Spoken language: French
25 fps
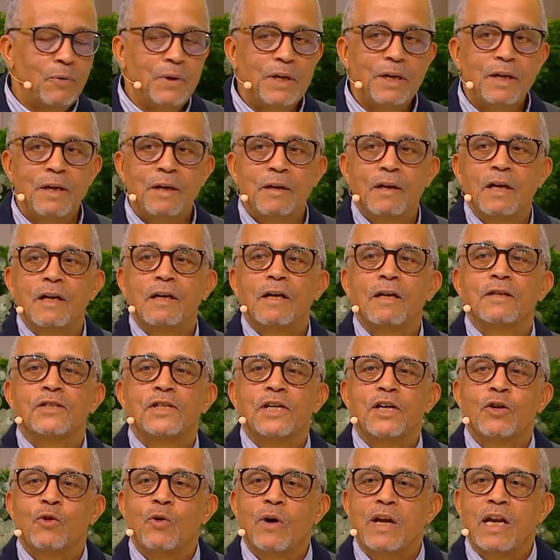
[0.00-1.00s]
oui, euh,
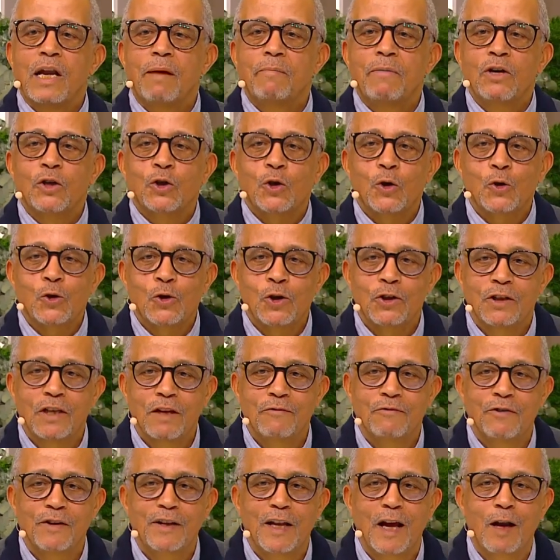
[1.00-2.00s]
c'est quoi la méchanceté
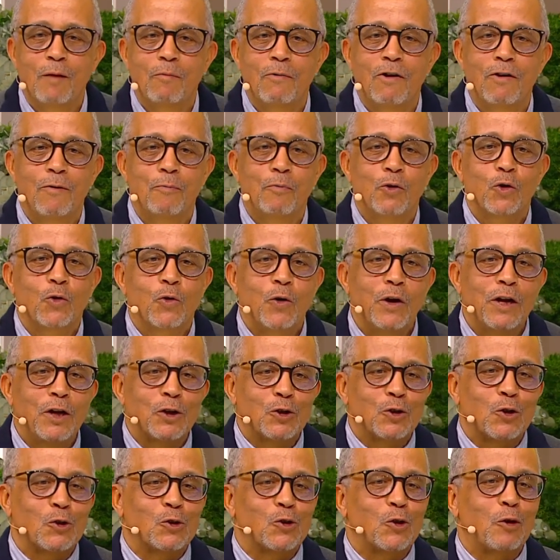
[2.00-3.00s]
finalement Pourquoi les
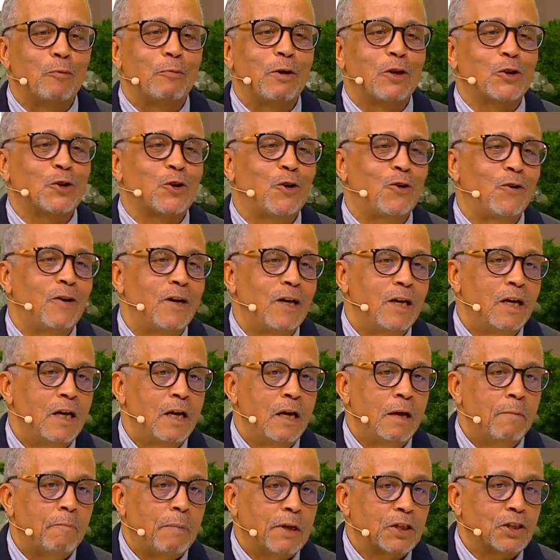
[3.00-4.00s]
gens sont méchants
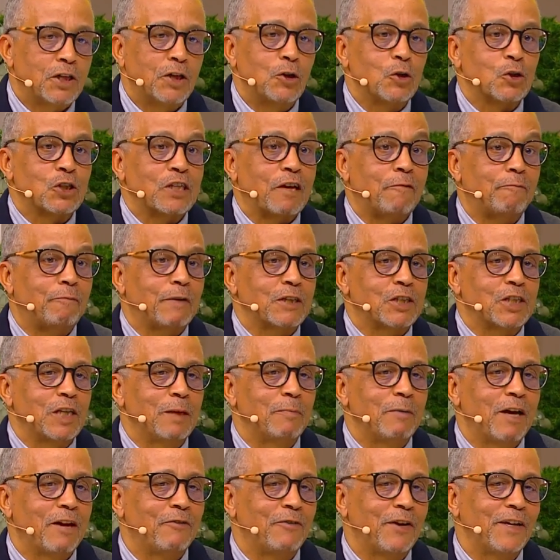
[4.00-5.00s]
parce qu'ils ne savent pas
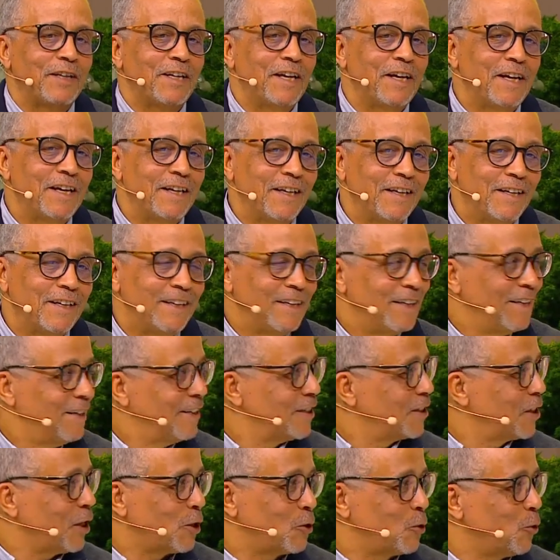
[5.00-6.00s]
s'émerveiller.
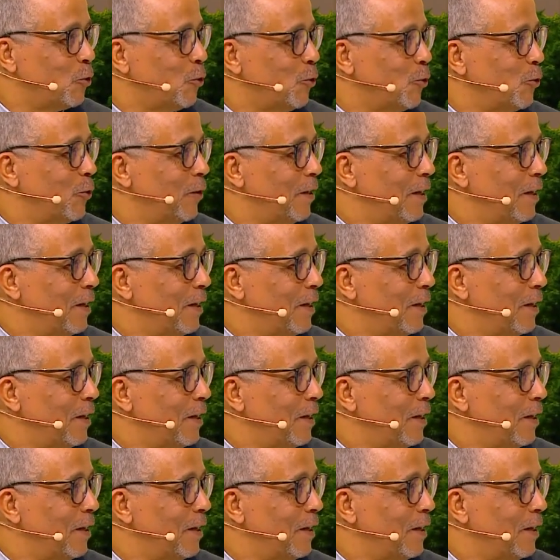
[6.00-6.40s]
C'est tout.